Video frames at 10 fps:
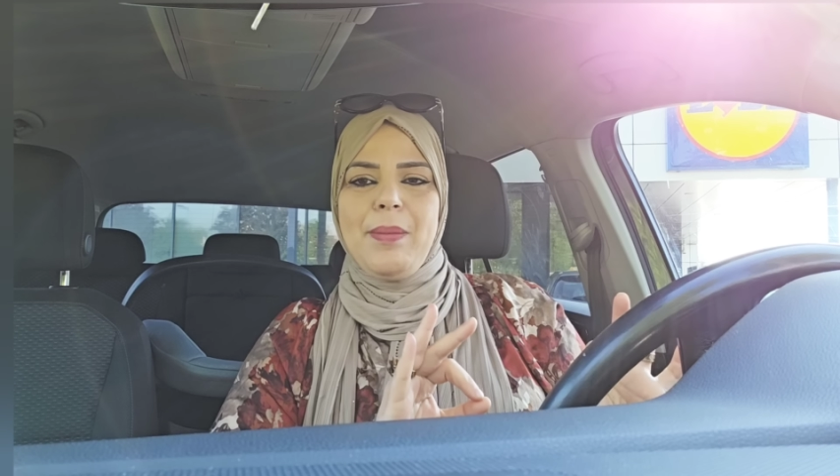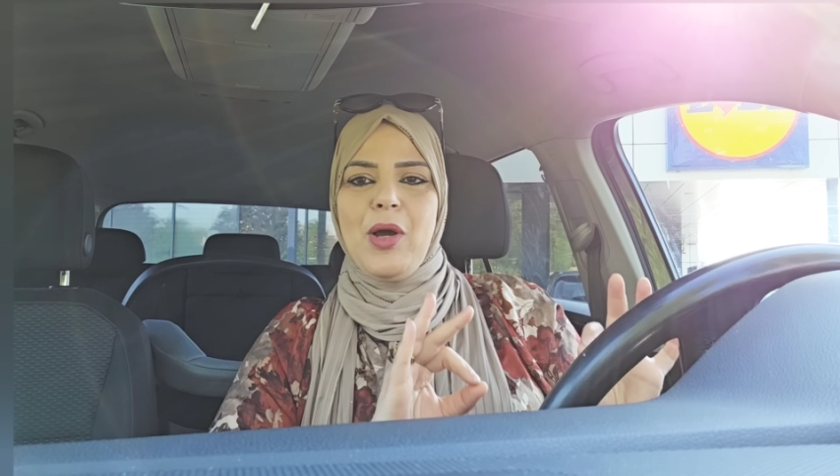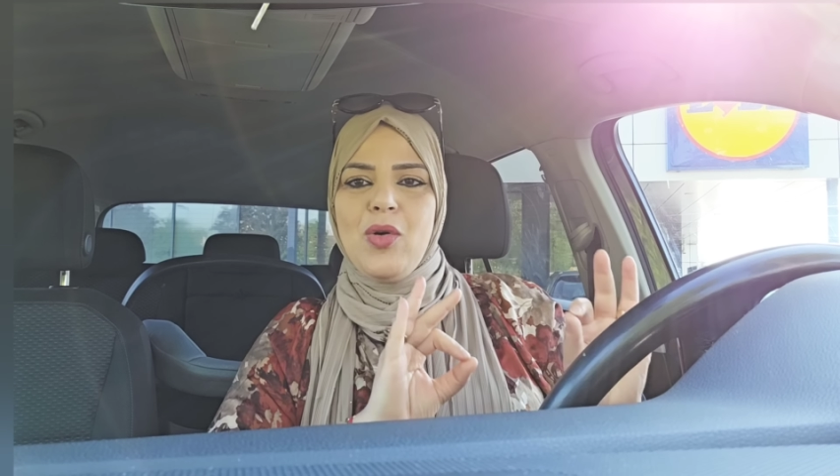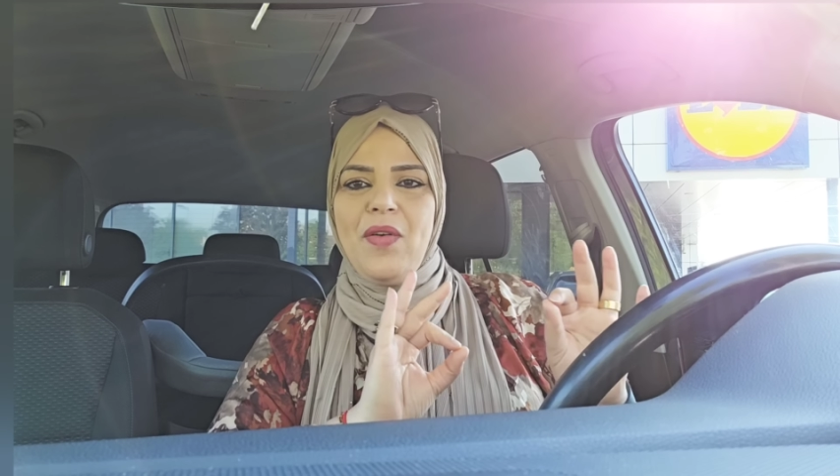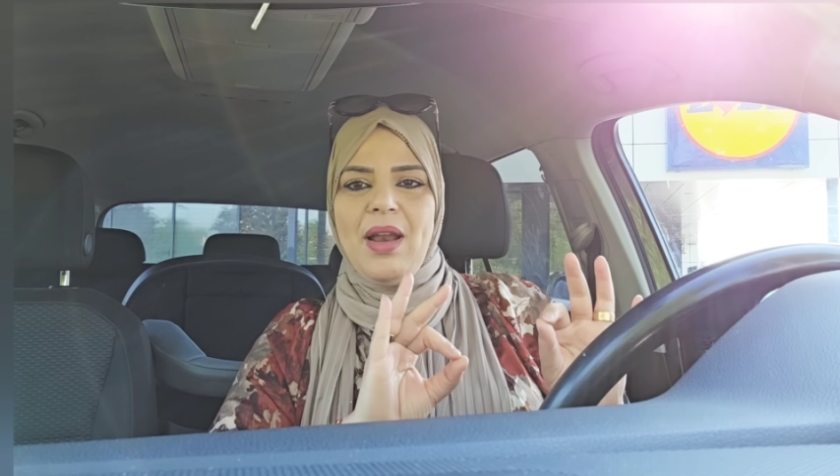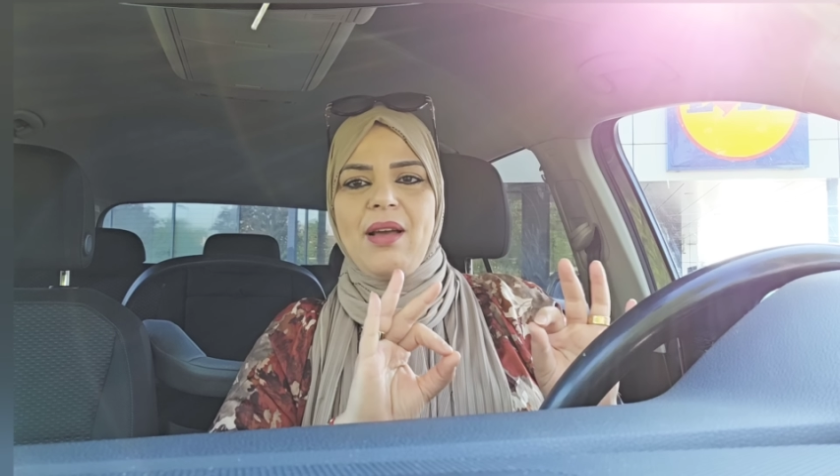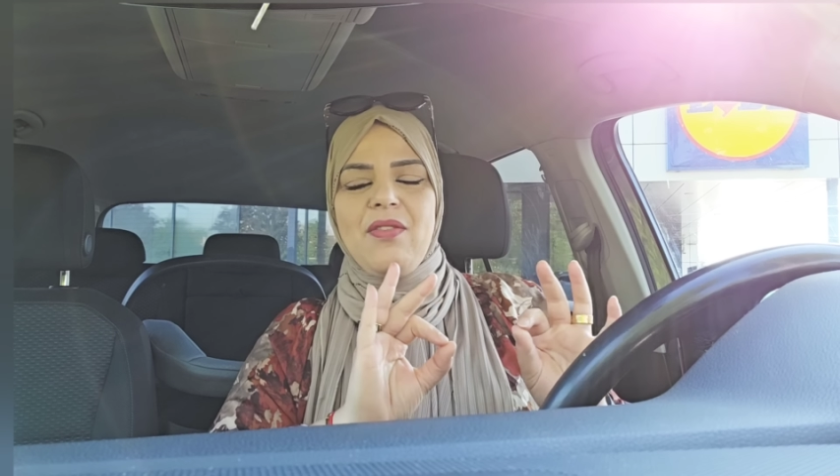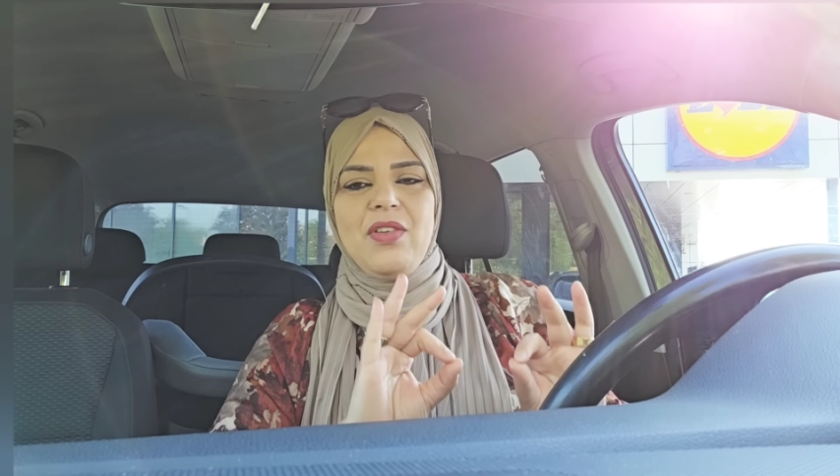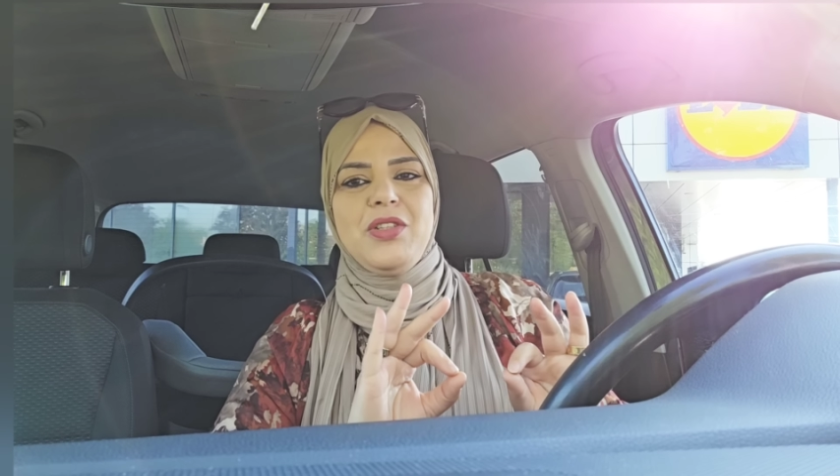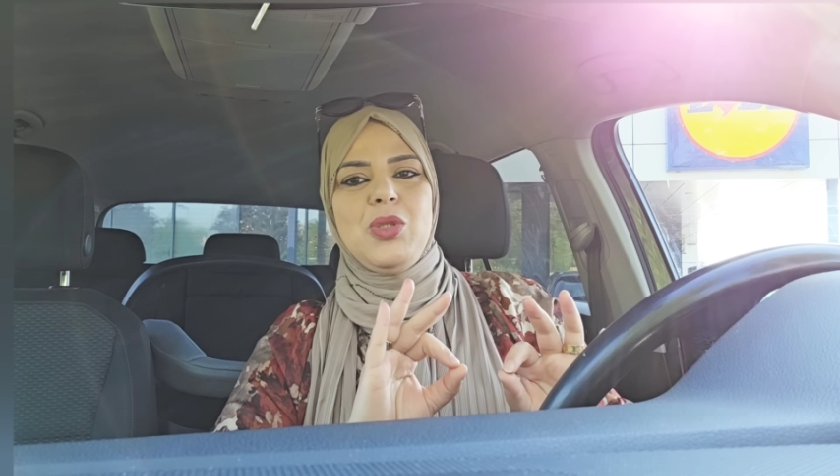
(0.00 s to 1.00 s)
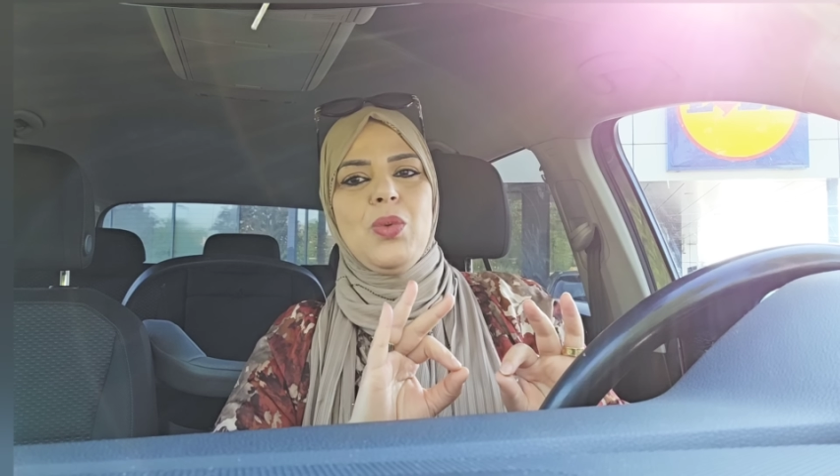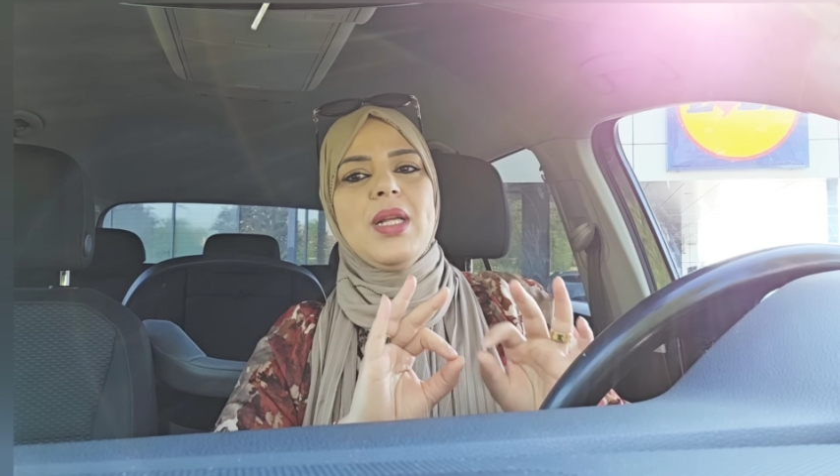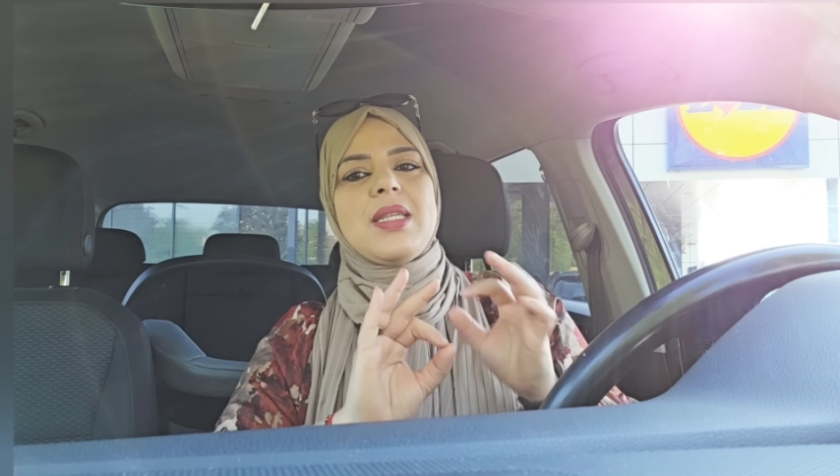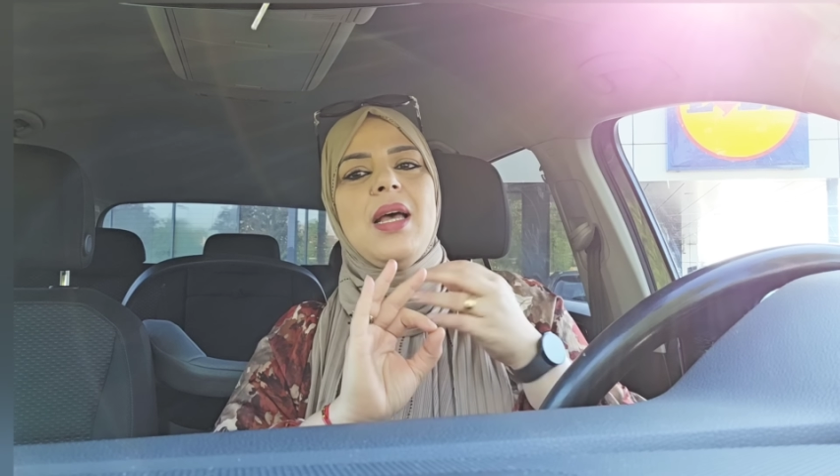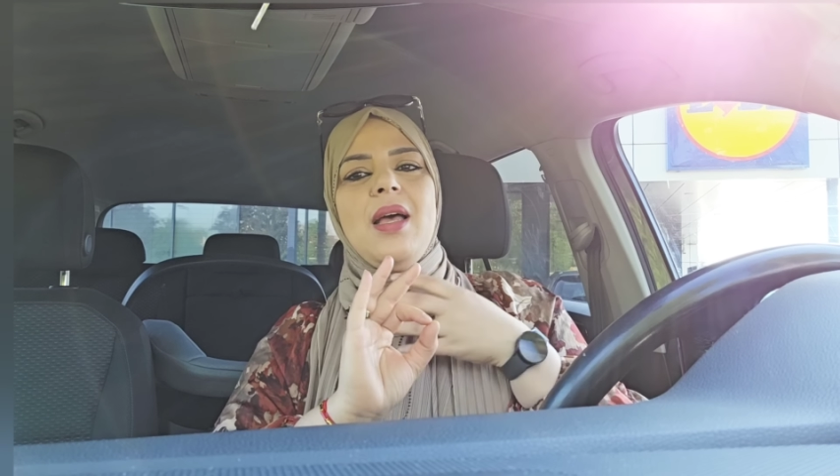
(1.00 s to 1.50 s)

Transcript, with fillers: معاكم بحال هكا في الفيديوهات